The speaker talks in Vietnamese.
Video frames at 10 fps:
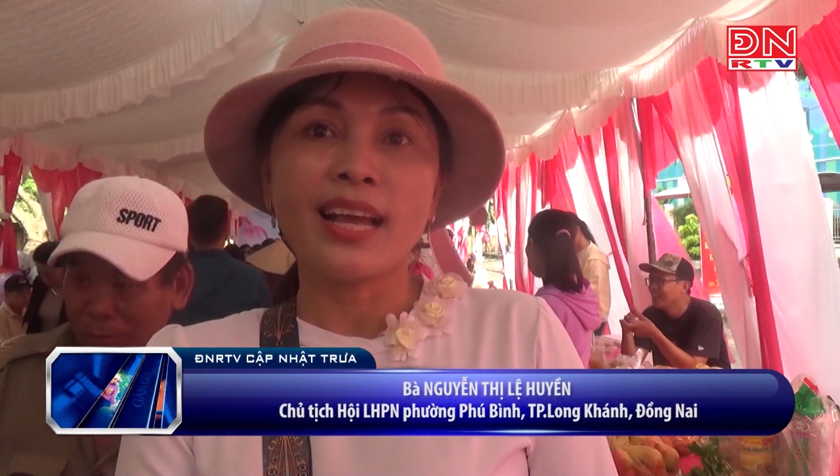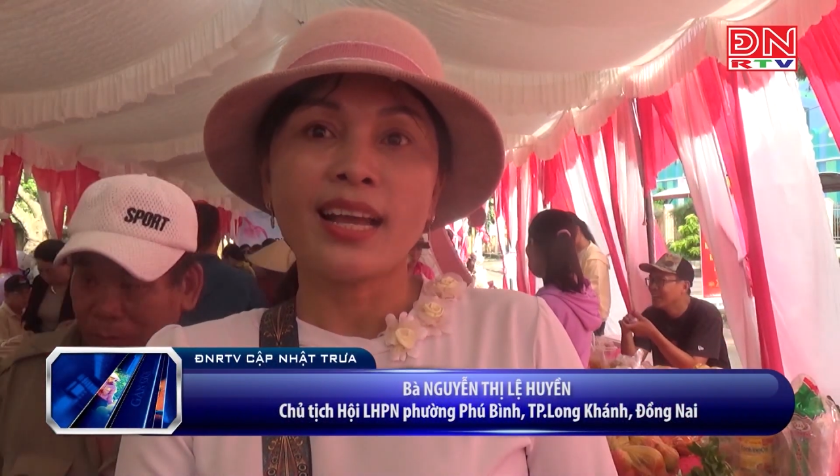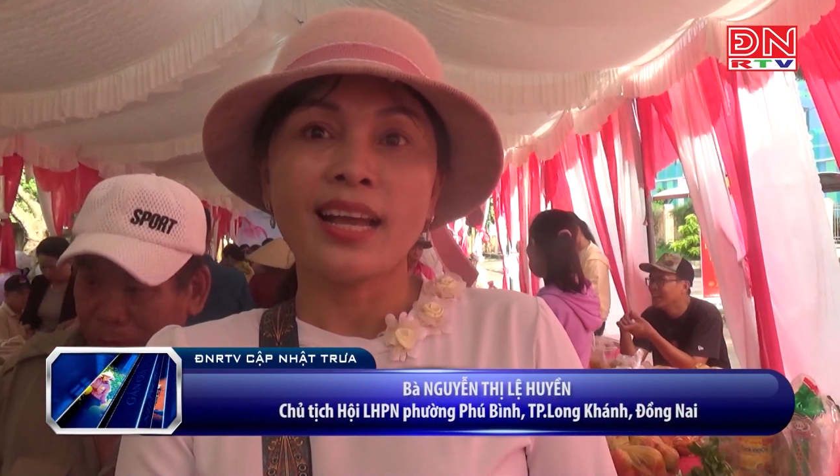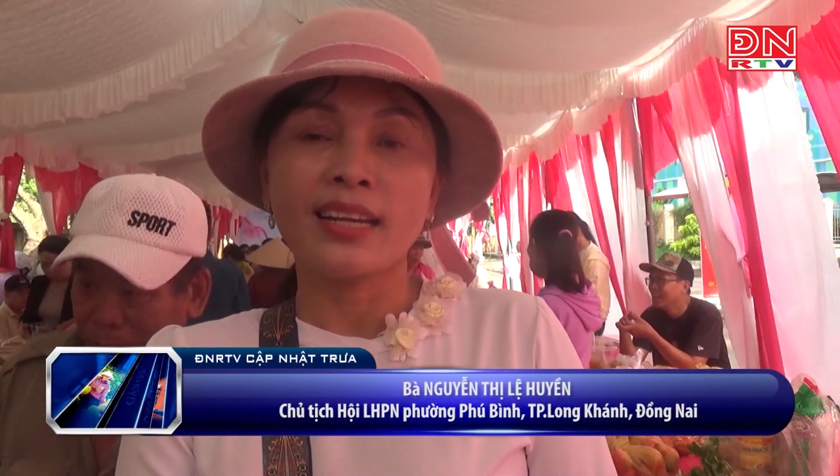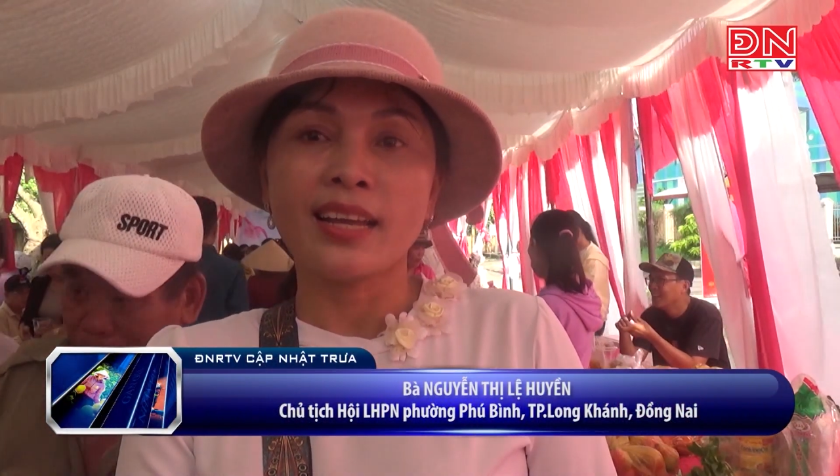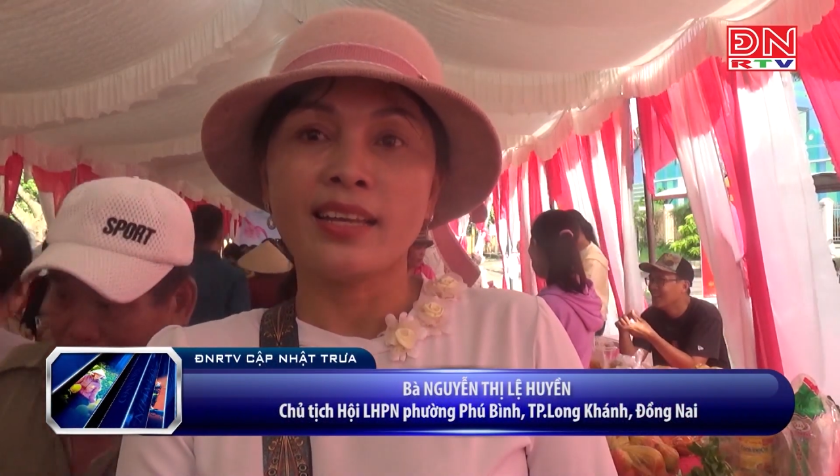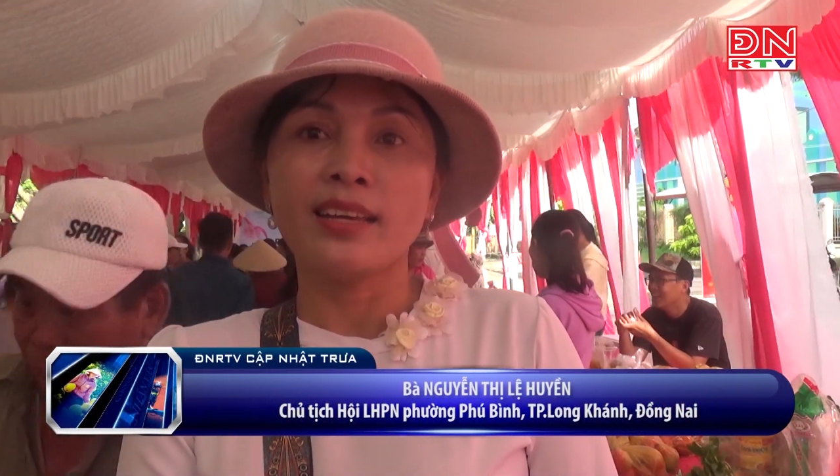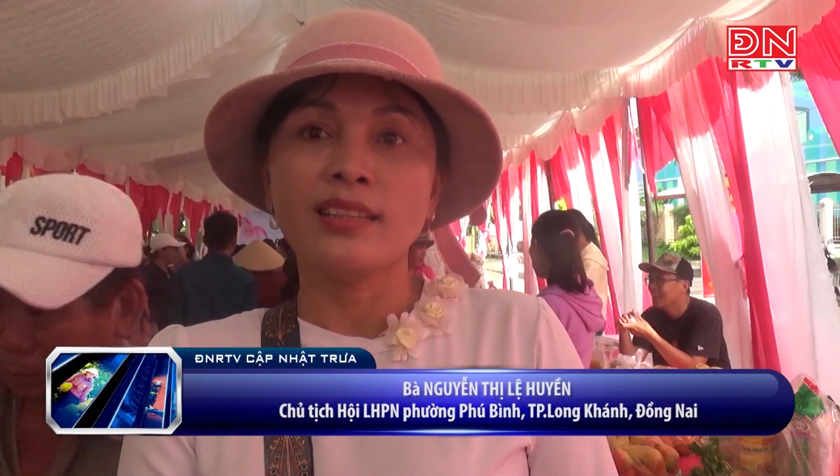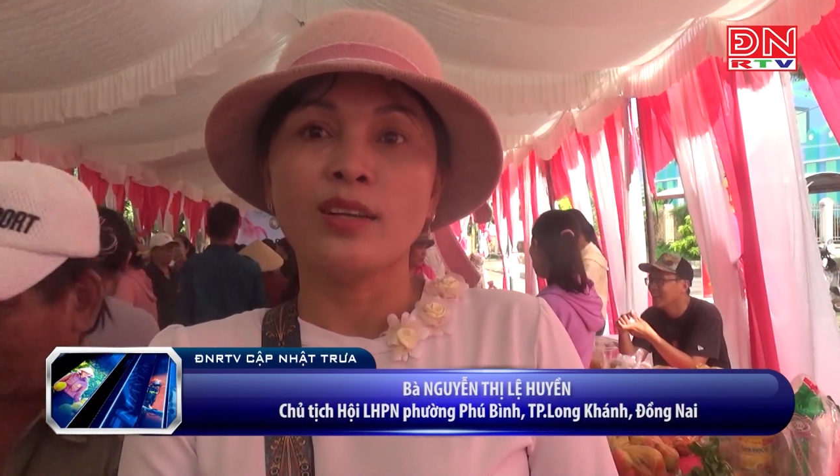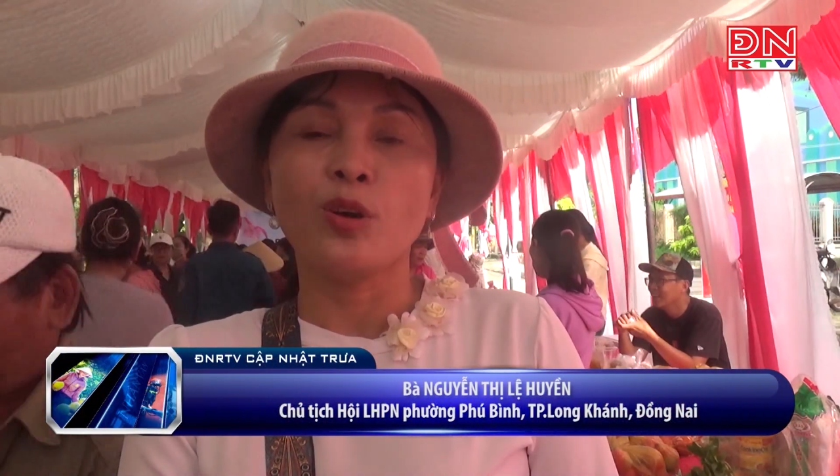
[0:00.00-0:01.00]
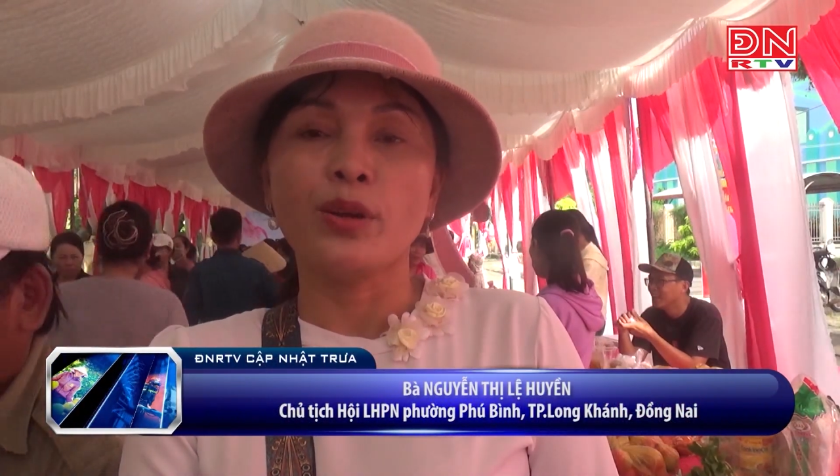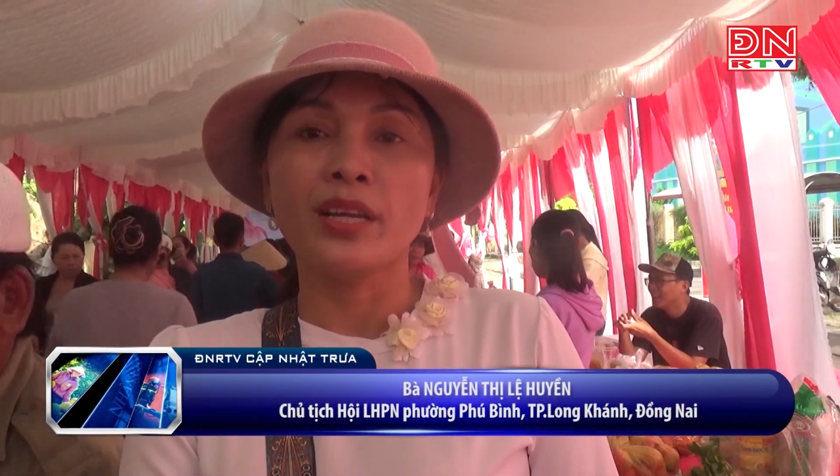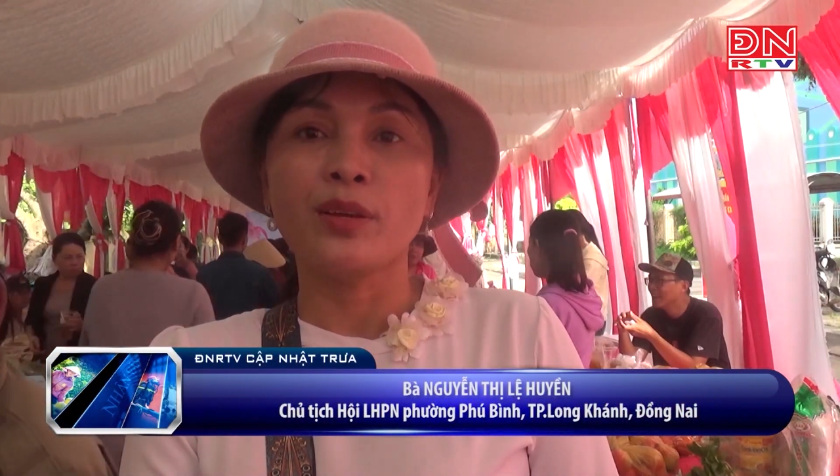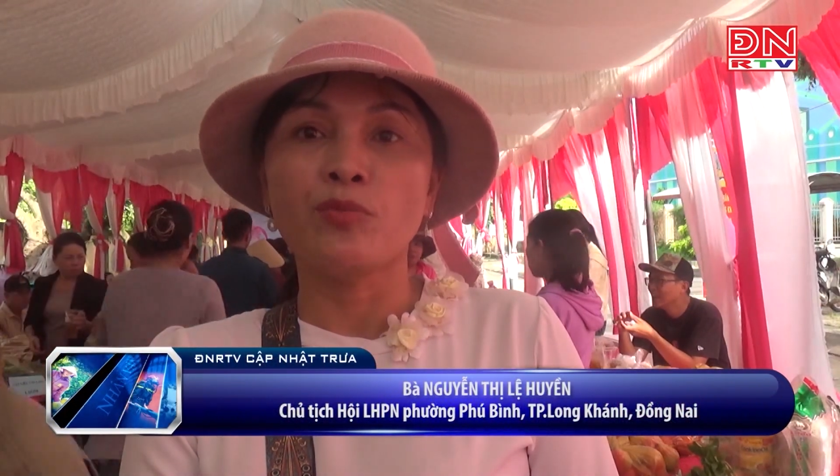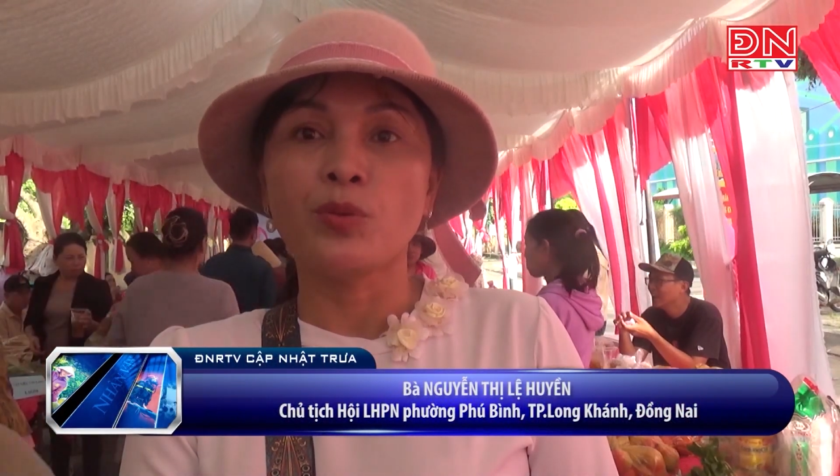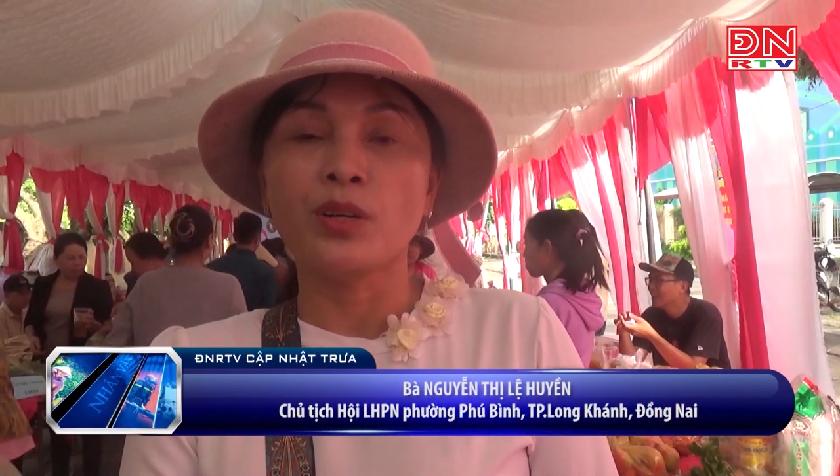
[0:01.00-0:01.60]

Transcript: gian hàng này thì Hội Liên hiệp Phụ